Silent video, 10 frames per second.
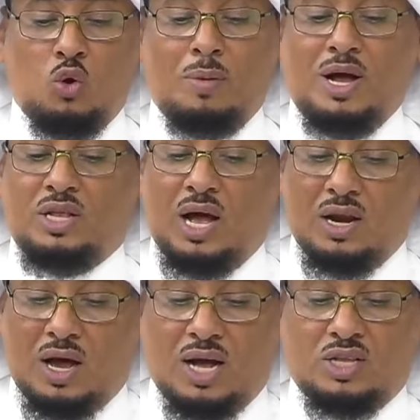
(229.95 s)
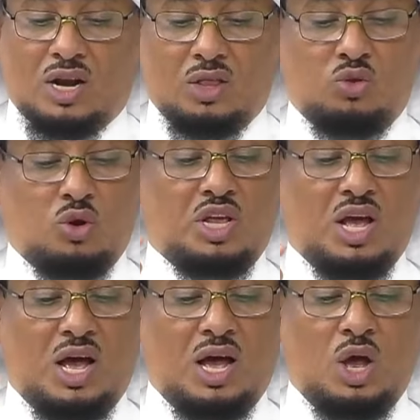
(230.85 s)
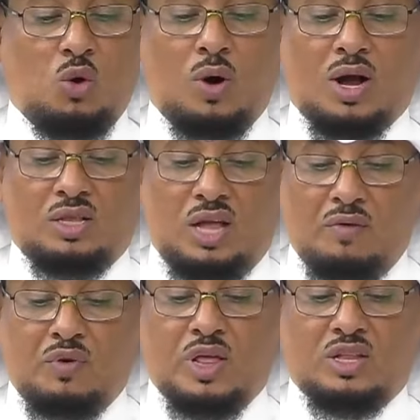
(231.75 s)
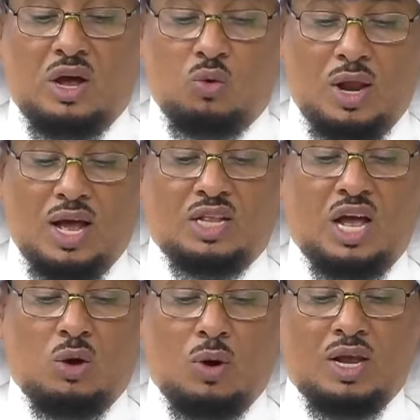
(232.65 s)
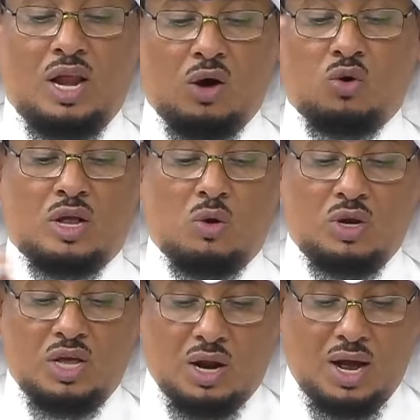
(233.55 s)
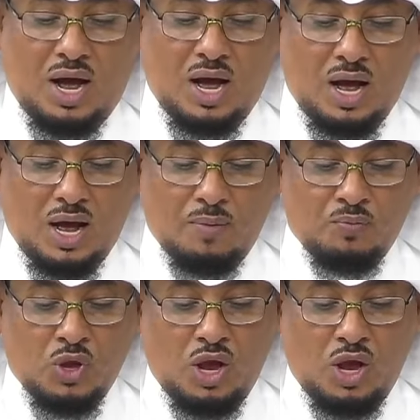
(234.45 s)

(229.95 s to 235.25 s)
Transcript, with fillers: وبعد أن غادر الدنيا وقد حفظت أولادها وإله الكون يرعاها